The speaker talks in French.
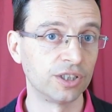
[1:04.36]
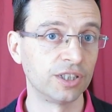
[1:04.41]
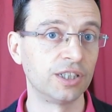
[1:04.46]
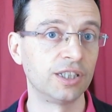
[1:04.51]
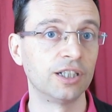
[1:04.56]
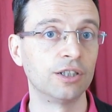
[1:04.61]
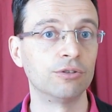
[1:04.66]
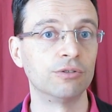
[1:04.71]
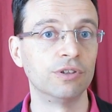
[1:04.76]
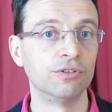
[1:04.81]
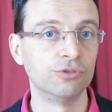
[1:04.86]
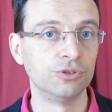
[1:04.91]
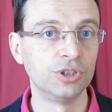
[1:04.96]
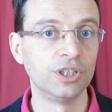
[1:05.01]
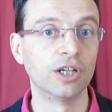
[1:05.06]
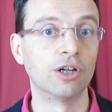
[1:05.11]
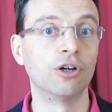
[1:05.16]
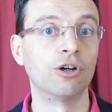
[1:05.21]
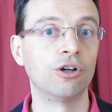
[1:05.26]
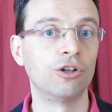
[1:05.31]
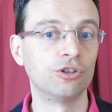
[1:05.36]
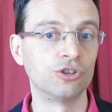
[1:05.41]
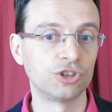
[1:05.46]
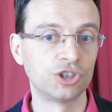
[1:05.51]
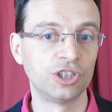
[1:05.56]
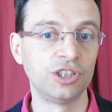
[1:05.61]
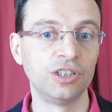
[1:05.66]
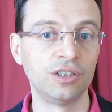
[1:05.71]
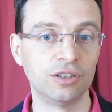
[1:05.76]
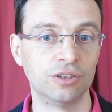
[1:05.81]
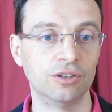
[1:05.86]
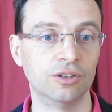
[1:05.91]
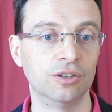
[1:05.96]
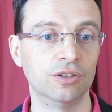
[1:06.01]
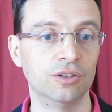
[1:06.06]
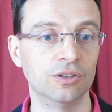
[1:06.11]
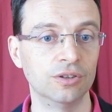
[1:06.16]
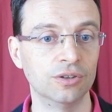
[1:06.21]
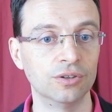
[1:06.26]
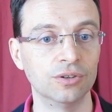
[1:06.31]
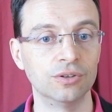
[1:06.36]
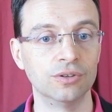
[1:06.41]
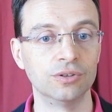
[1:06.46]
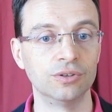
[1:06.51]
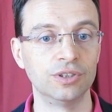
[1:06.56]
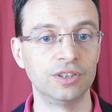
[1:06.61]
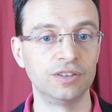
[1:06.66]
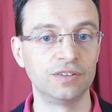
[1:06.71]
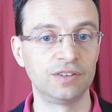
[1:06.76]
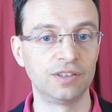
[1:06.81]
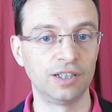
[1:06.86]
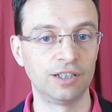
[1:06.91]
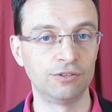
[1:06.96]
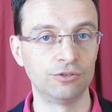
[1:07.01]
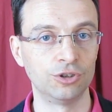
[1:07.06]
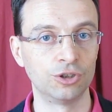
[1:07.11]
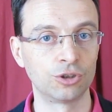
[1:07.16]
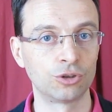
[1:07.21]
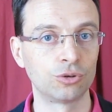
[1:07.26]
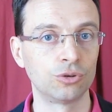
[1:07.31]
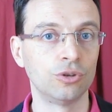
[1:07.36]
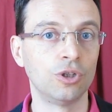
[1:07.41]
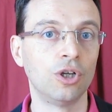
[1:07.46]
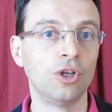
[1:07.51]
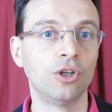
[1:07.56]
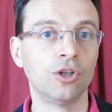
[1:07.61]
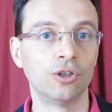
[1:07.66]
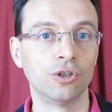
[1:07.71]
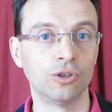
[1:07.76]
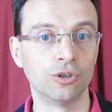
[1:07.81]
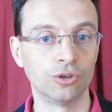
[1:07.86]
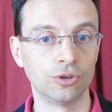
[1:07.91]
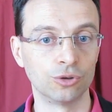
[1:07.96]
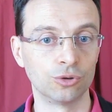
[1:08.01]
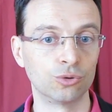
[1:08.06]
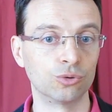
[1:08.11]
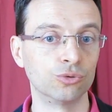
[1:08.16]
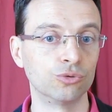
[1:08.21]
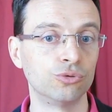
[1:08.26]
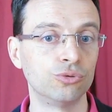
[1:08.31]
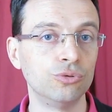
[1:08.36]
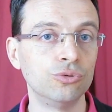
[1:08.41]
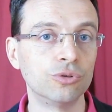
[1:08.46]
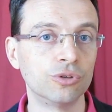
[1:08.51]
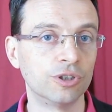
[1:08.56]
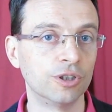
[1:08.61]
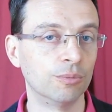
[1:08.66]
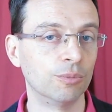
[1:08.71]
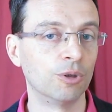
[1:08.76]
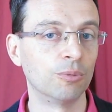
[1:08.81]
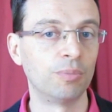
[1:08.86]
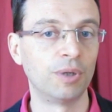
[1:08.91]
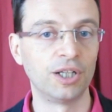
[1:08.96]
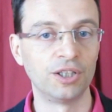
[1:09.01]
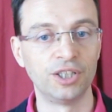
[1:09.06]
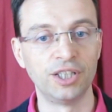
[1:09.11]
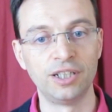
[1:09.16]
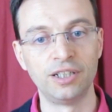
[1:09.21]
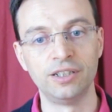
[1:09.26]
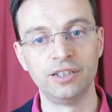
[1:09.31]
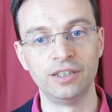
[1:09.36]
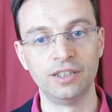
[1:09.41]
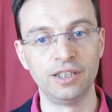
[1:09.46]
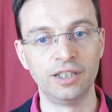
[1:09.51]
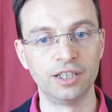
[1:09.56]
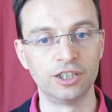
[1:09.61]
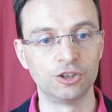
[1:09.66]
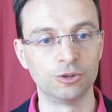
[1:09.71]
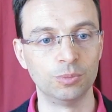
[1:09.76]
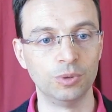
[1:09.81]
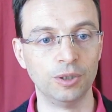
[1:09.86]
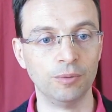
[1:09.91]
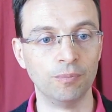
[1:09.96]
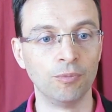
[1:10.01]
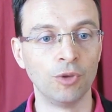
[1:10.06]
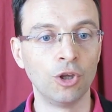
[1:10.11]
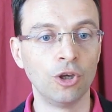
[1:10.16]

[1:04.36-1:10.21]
dans lesquelles on va venir ranger des serveurs conçus notamment par Dell et HP.